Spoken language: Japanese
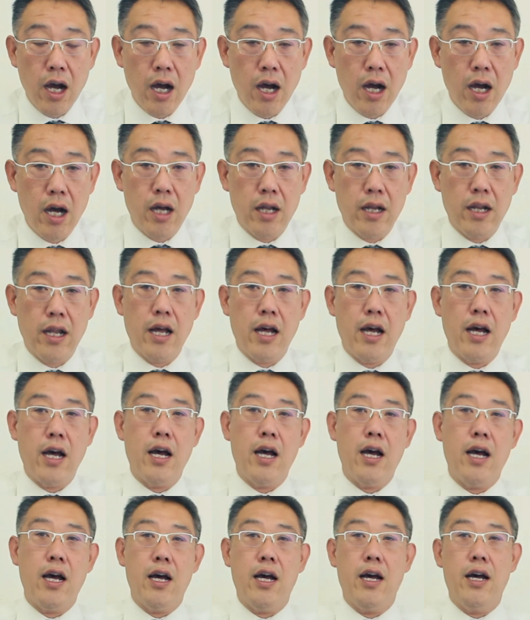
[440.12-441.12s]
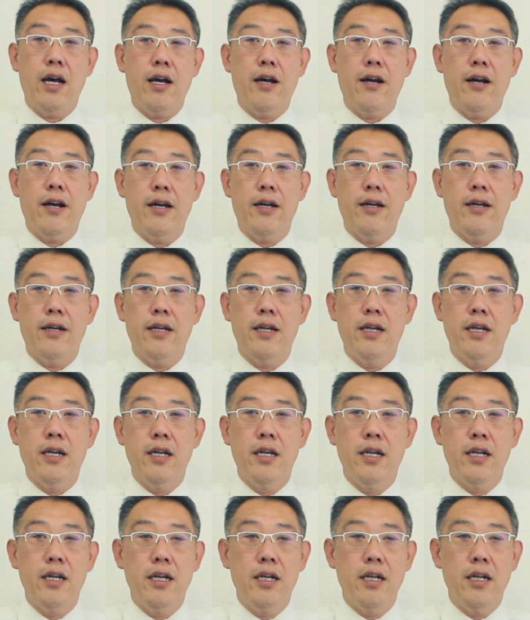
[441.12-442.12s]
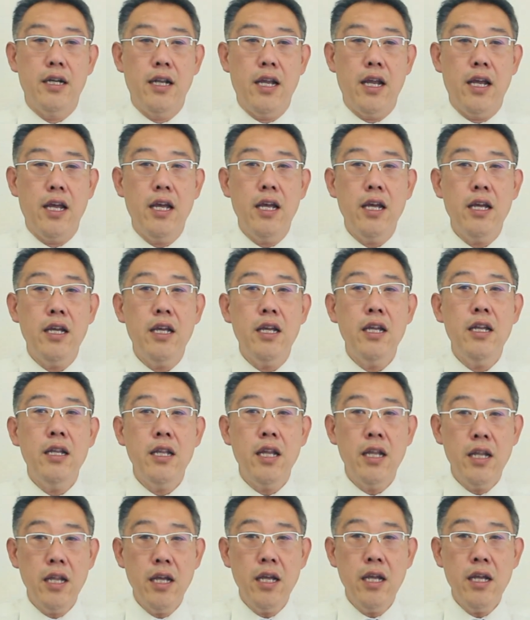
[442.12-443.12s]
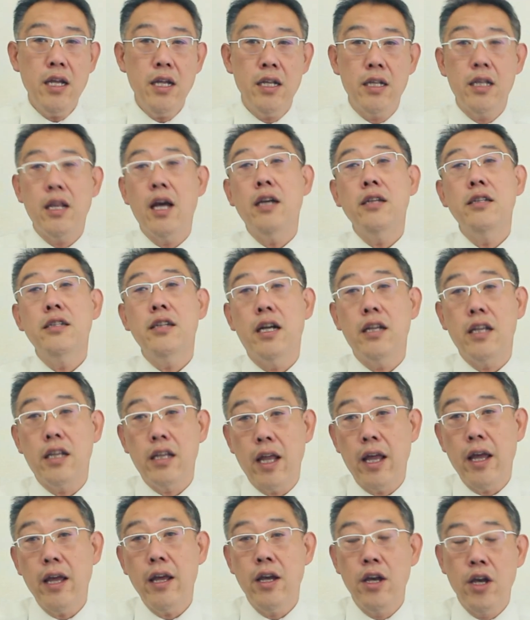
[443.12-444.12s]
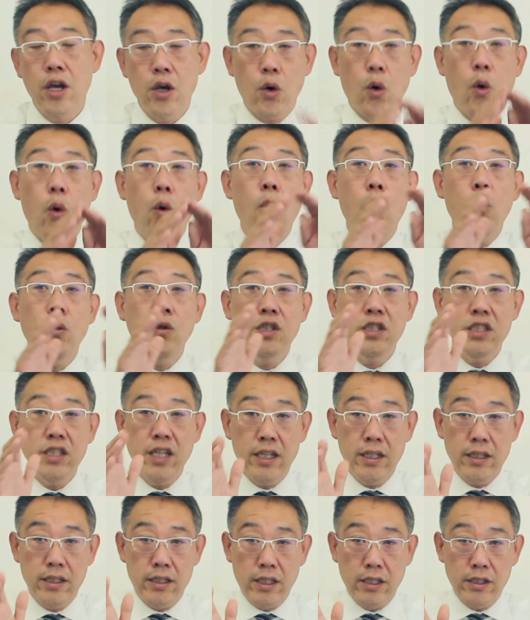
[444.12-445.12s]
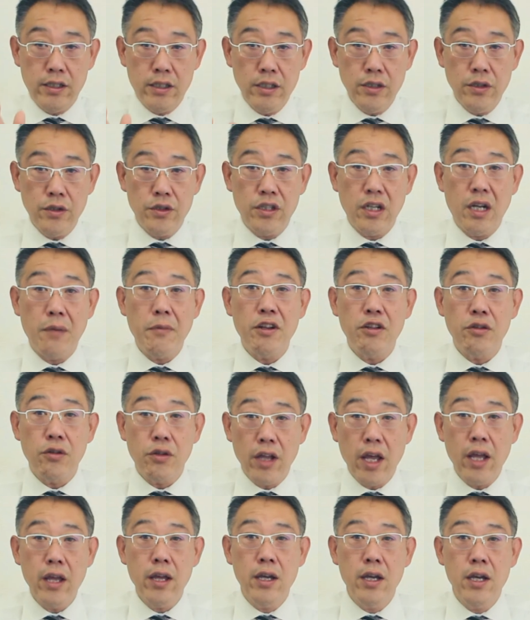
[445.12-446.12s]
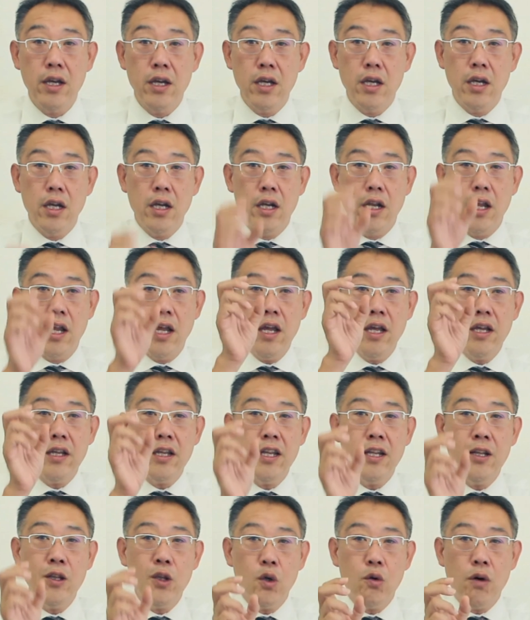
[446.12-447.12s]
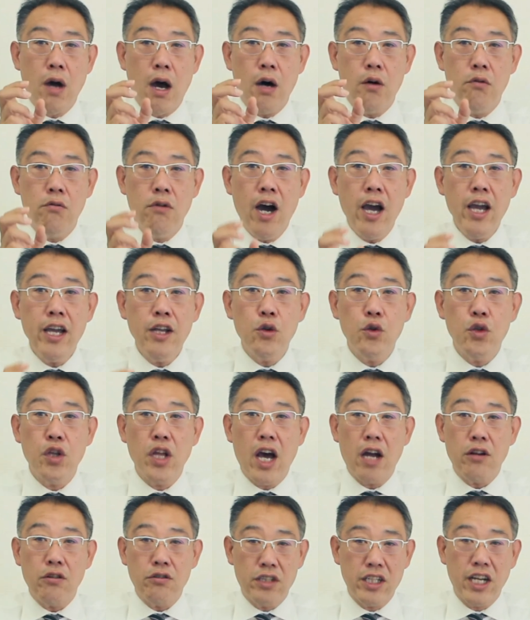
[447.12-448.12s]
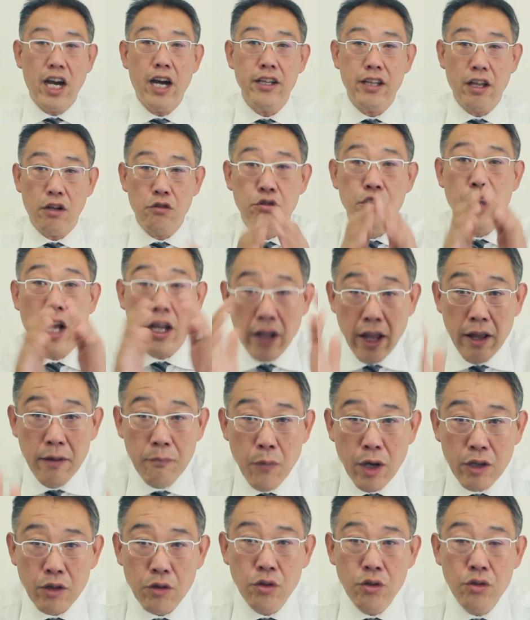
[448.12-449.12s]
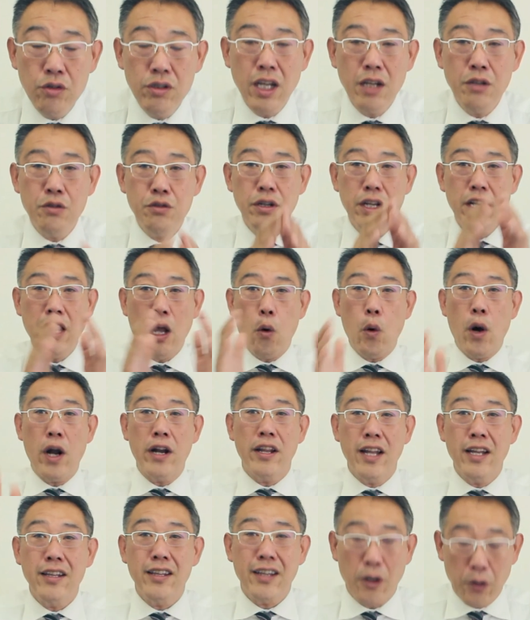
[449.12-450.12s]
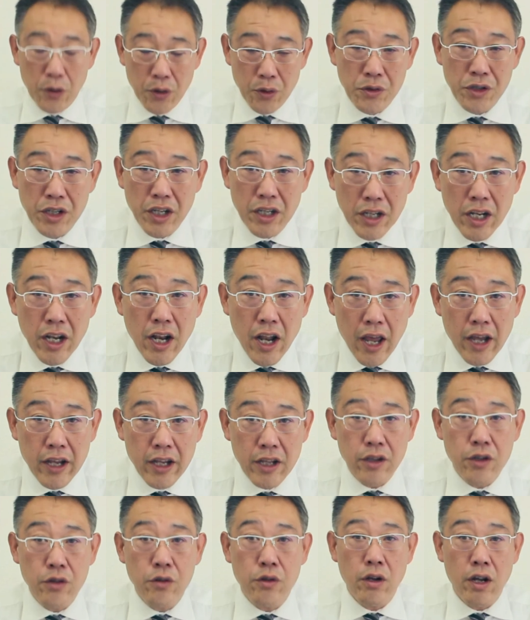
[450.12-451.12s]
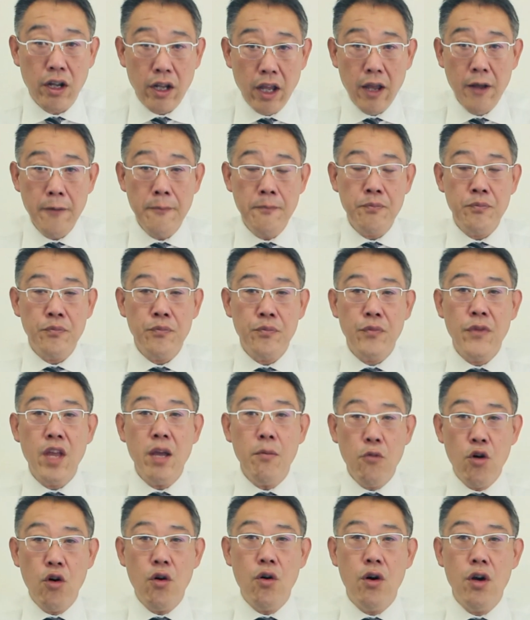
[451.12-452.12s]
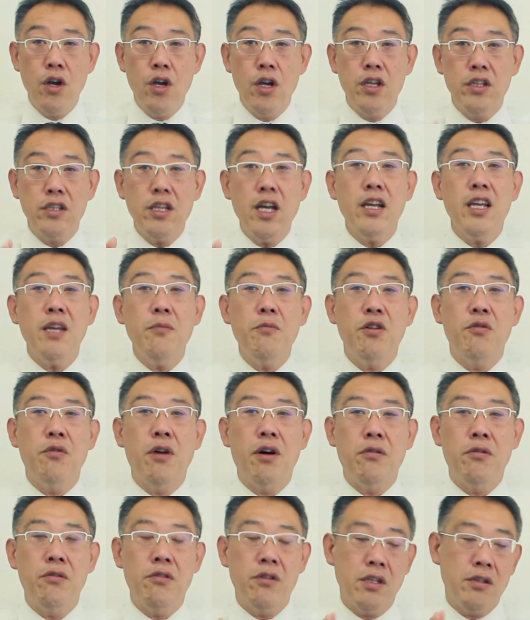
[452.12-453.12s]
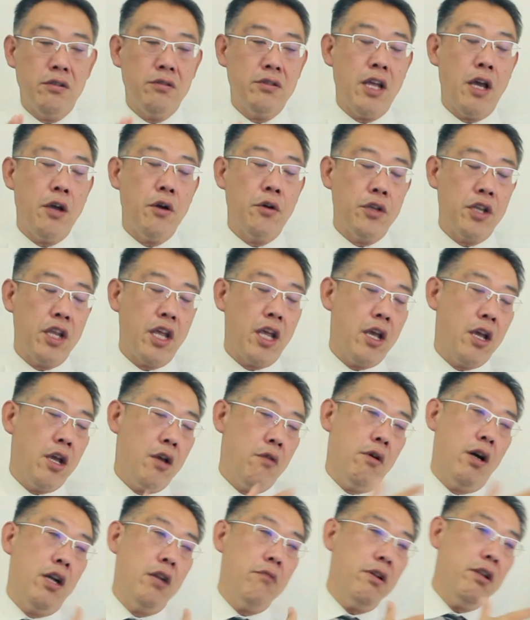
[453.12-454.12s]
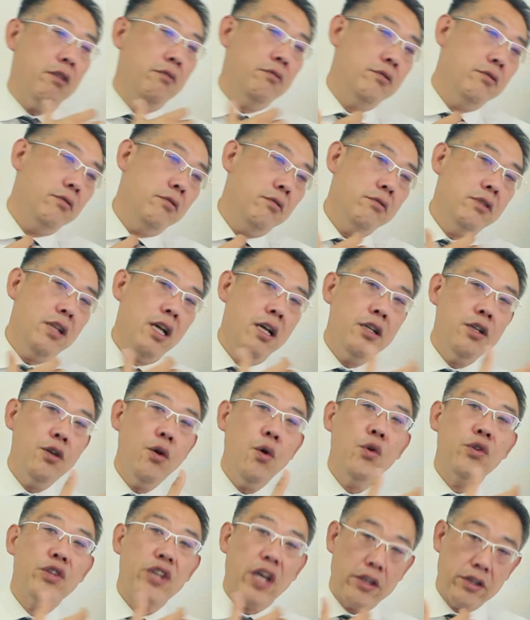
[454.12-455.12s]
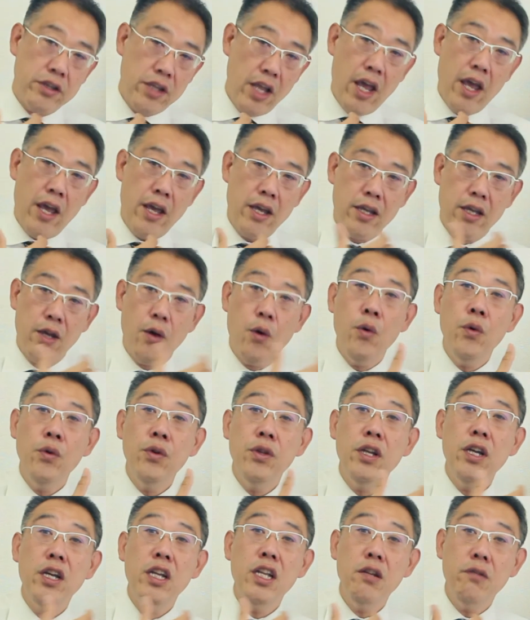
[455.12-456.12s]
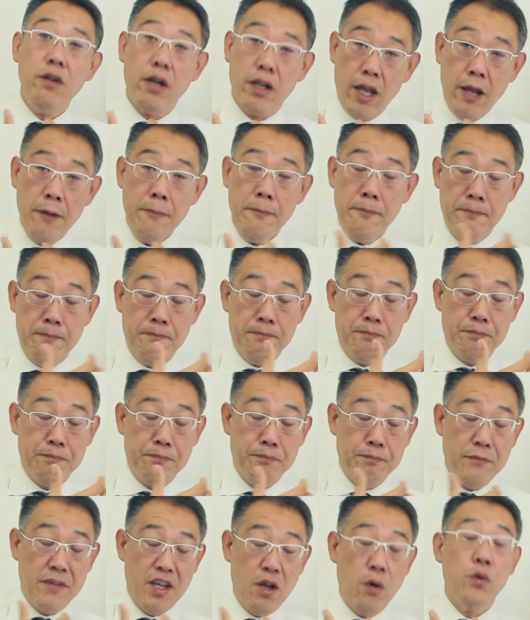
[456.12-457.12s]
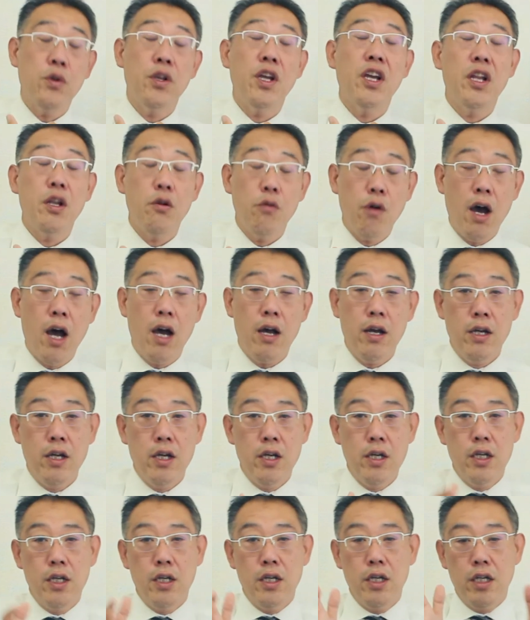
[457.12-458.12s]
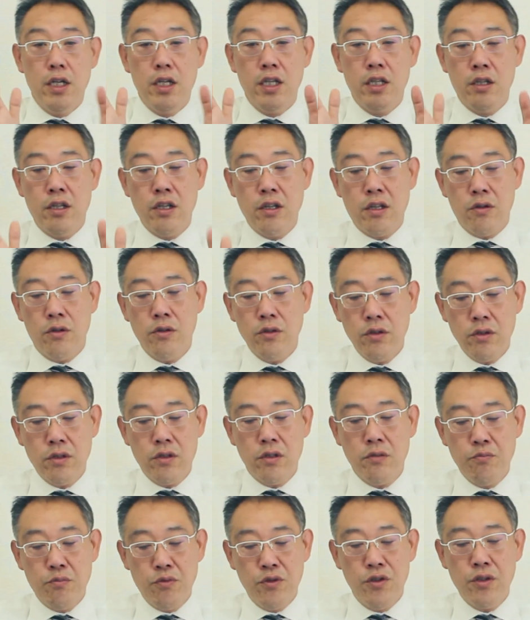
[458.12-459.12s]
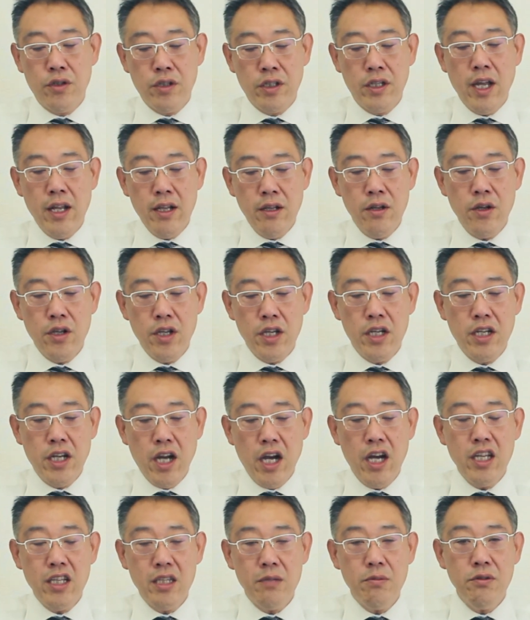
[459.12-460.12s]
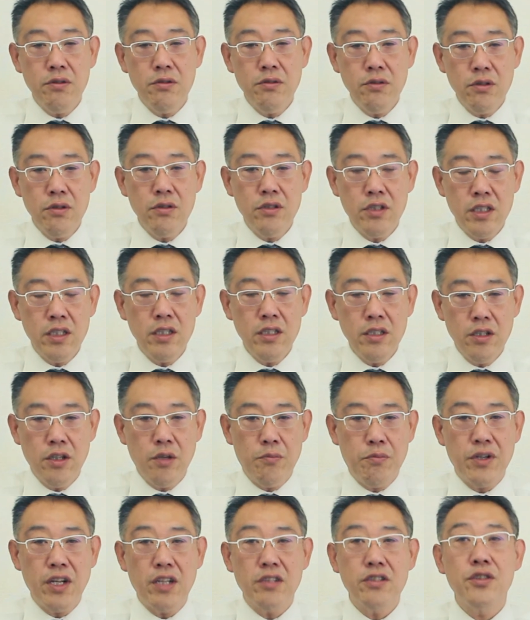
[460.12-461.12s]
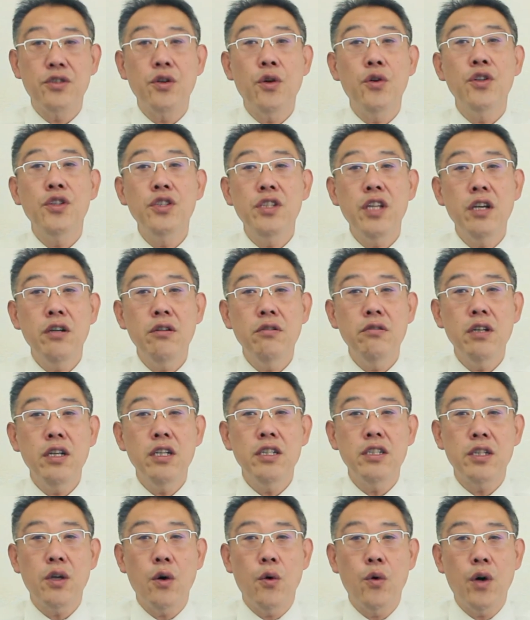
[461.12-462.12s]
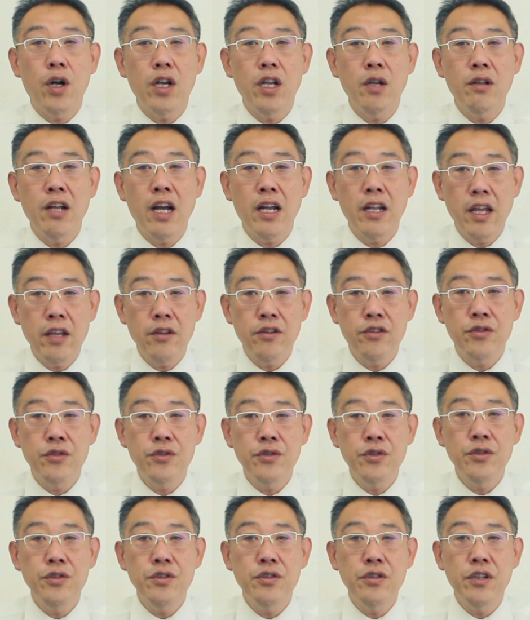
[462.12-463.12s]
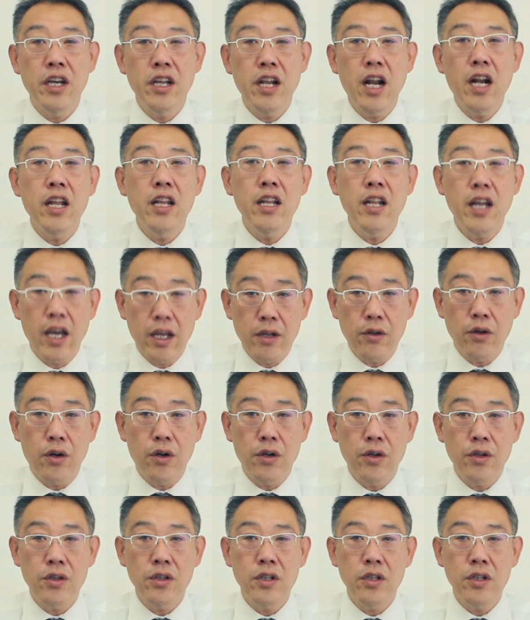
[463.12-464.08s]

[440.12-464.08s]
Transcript: あら礼金ってね、確かにね広辞苑っていう辞書調べるとね、礼金とは賄賂であるって書いてあるぐらいね、まあそのぐらいグレーなお金なんだけど、基本的に礼金っていうのはね。でもさっきも言ったように我々不動産業者って基本的にはね基本的にはその物件のいっかげつぶんの賃料プラス消費税ぐらいしかお金がね収入を得られないの。